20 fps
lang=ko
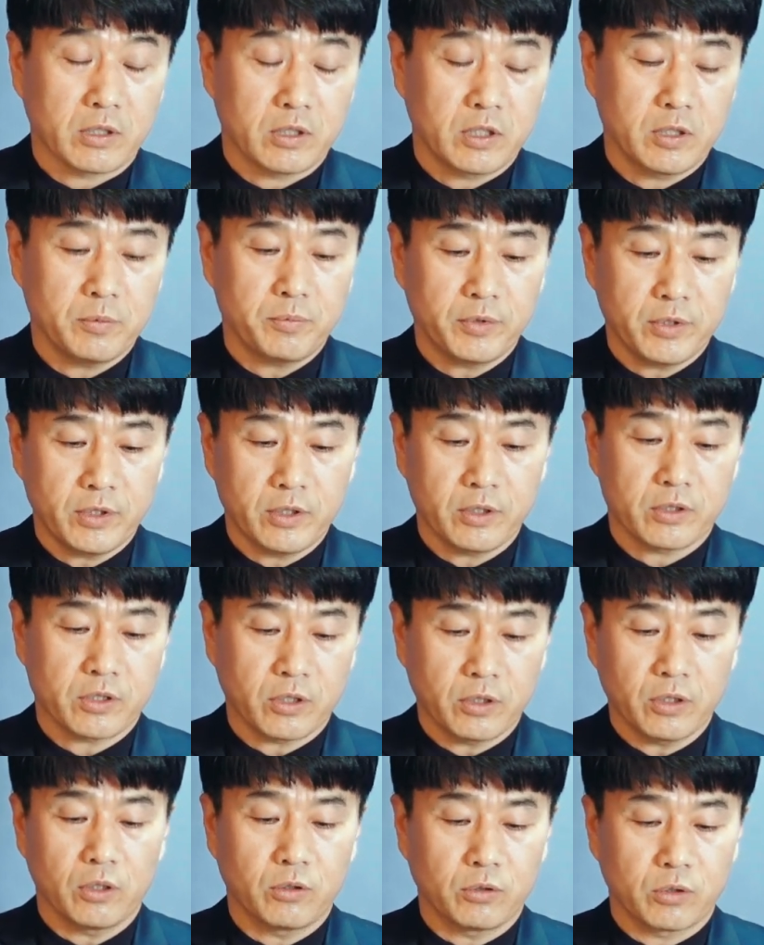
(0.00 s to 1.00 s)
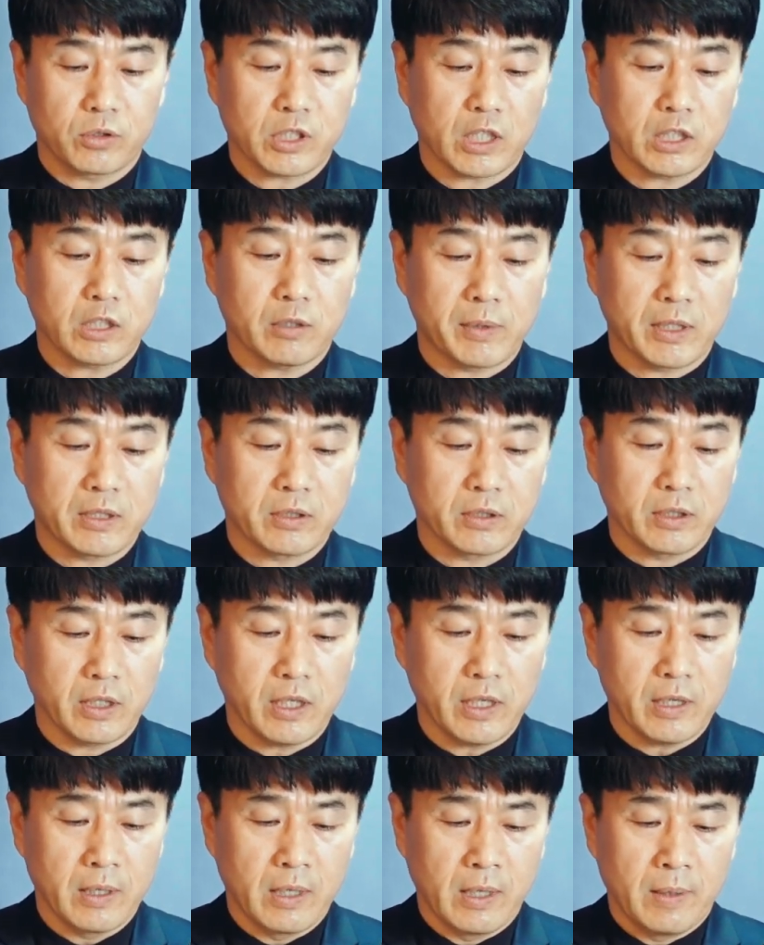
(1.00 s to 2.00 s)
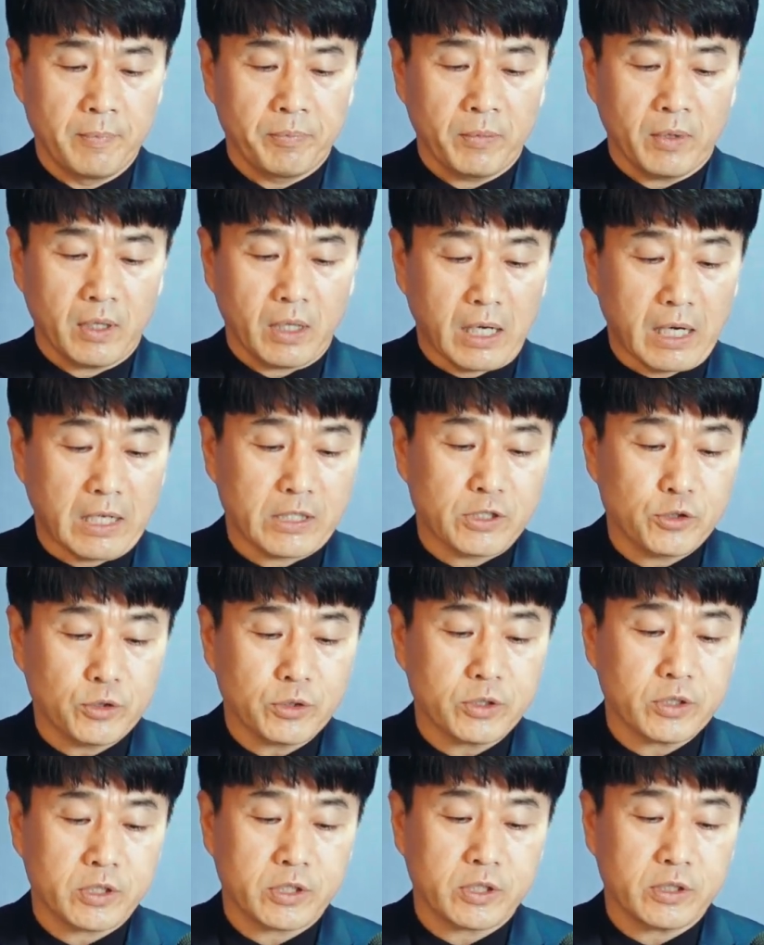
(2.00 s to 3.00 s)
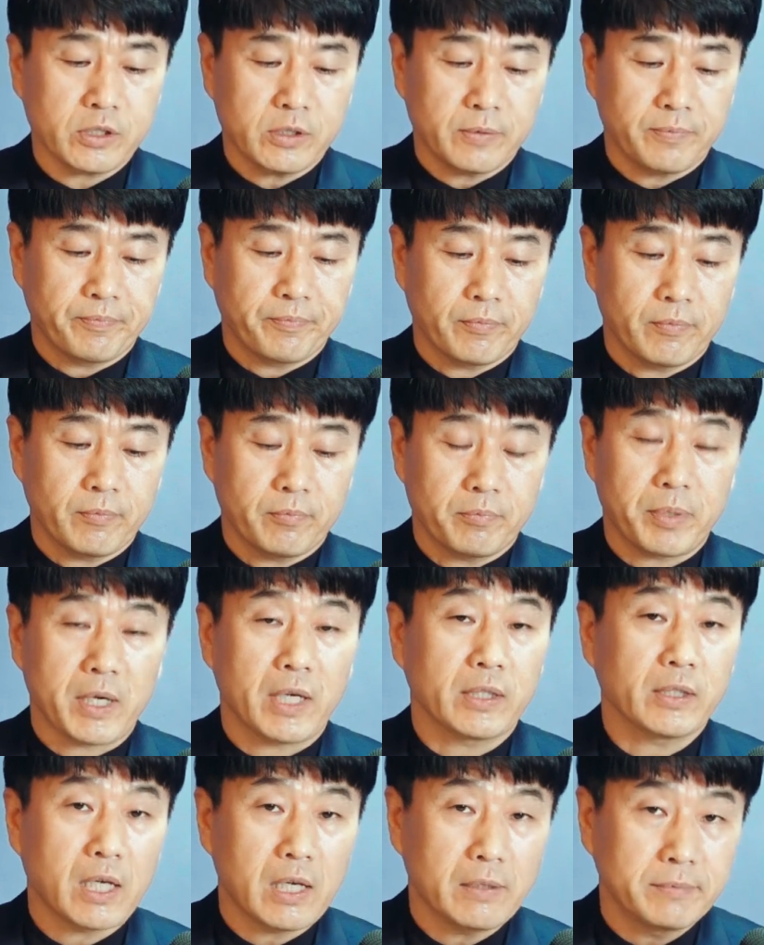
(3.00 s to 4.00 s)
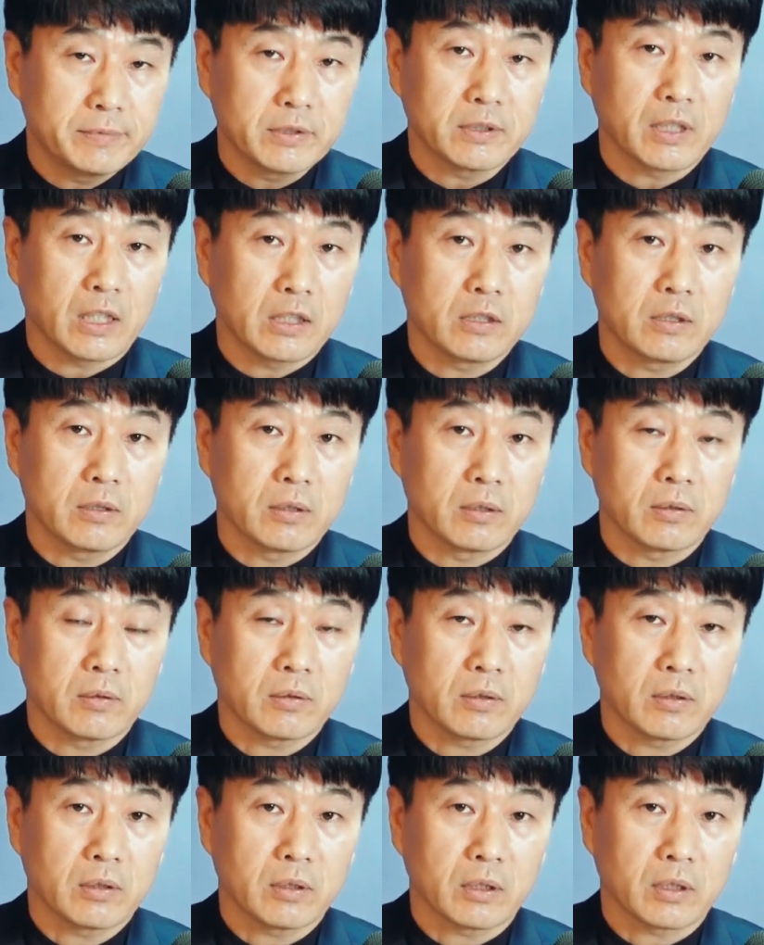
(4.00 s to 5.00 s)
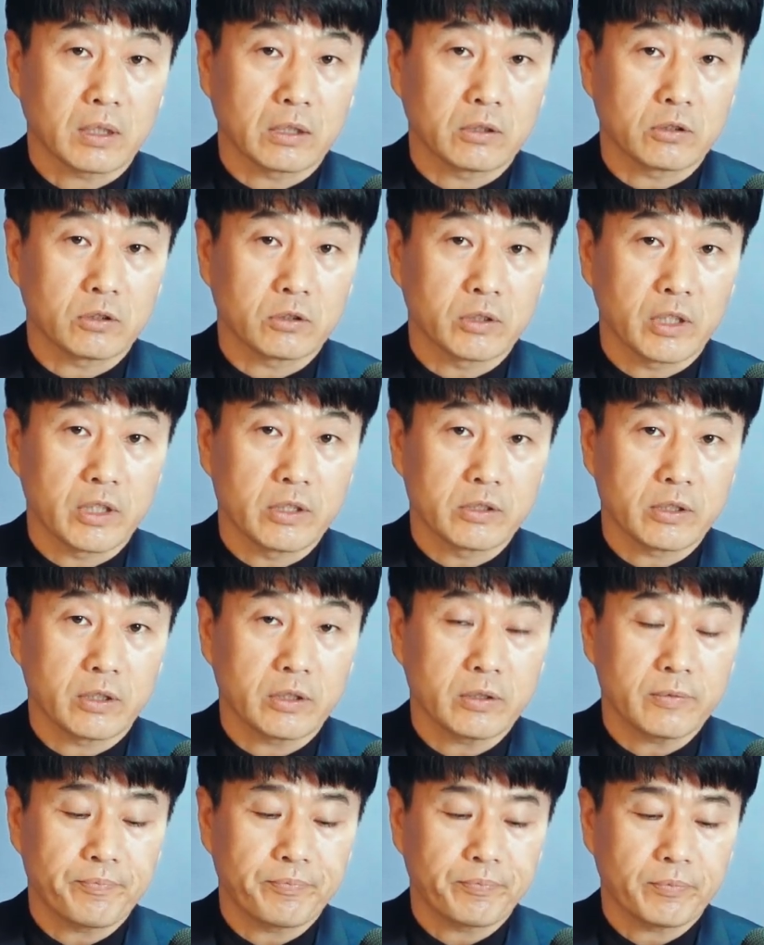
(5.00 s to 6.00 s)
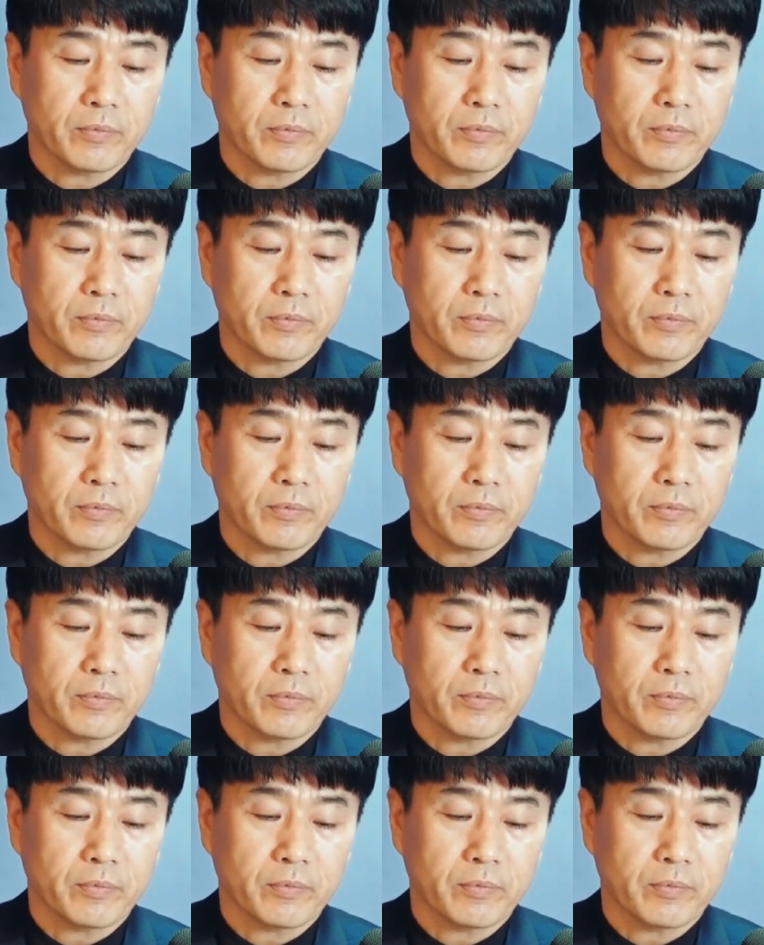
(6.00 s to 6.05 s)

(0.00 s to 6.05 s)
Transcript: 히브리어 성경으로 찾아봤는데 아즈트 파나브라는 단어로 되어 있어요.